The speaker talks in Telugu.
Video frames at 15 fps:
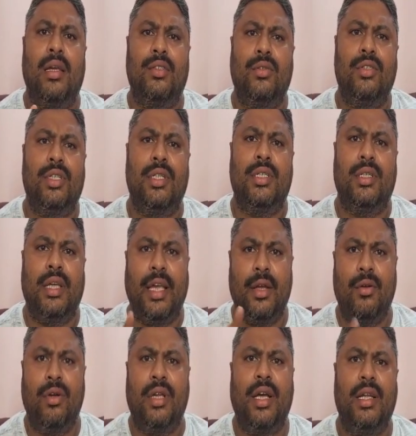అసోసియేషన్
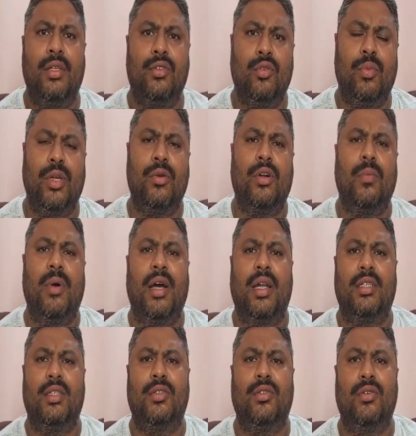హైకోర్టు కానీ సుప్రీంకోర్టు బార్
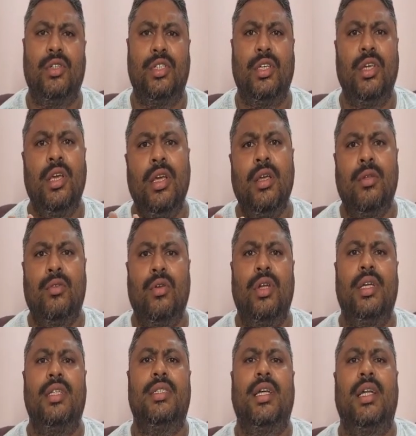అసోసియేషన్ నుంచి
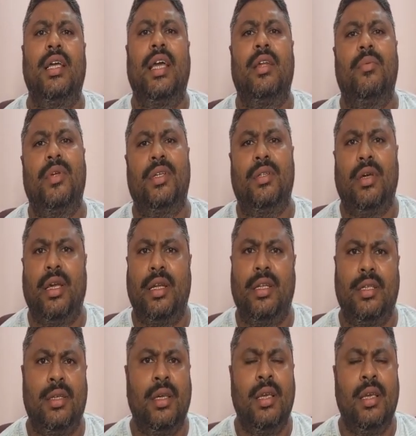తొలగించాలని ఆయన ఆయన